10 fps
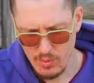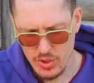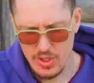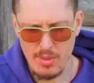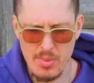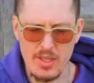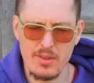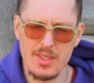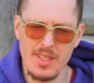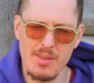Очень
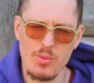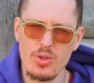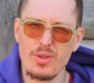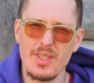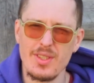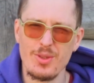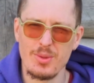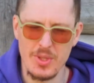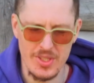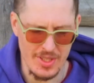обрадовался я тому, что здесь
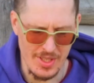USB-C